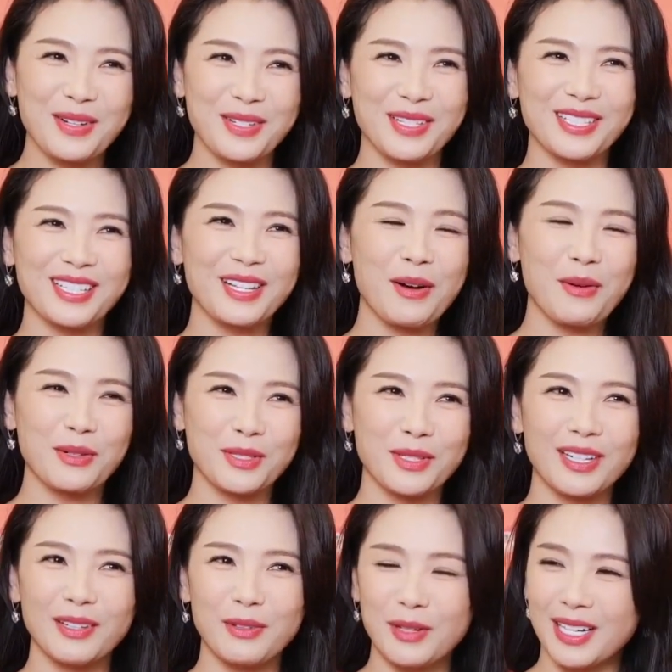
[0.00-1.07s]
我说我
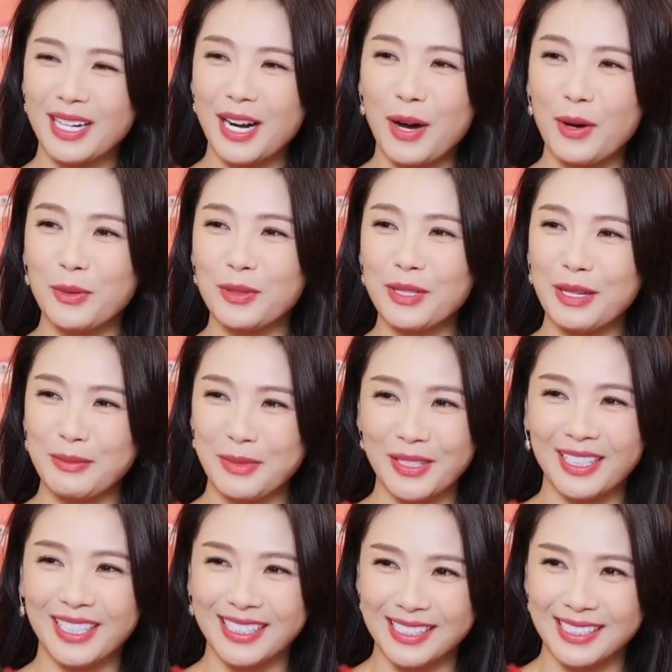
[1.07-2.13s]
说我跟老胡也没
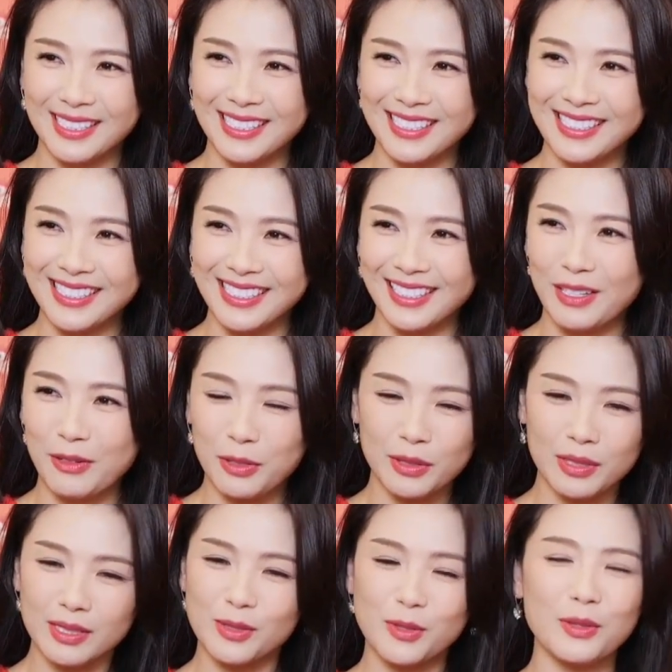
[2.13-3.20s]
有很亲近。我
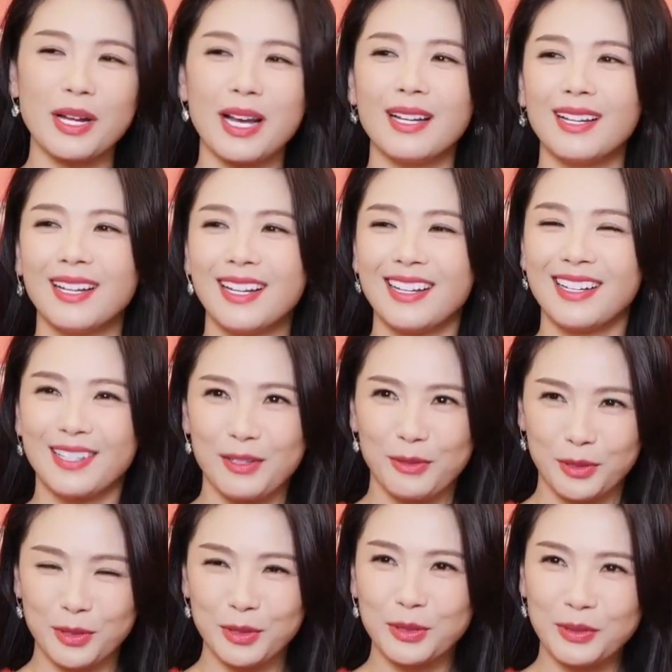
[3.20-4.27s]
说居然
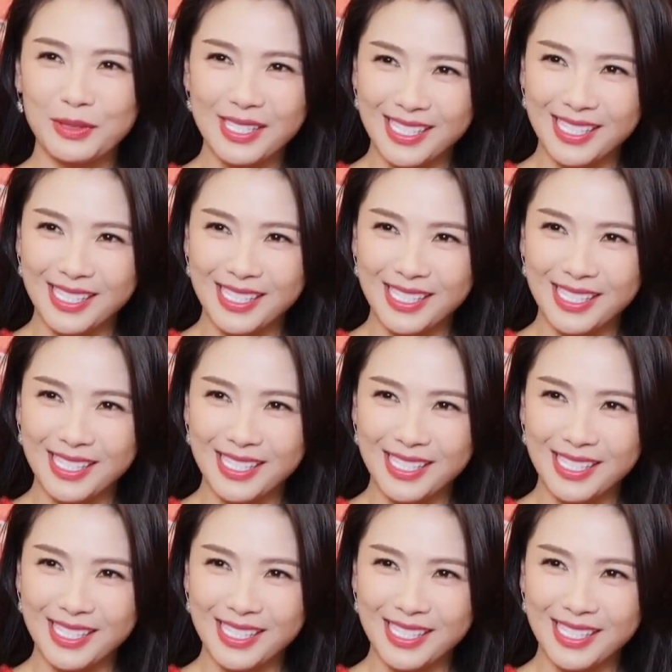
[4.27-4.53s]
我说从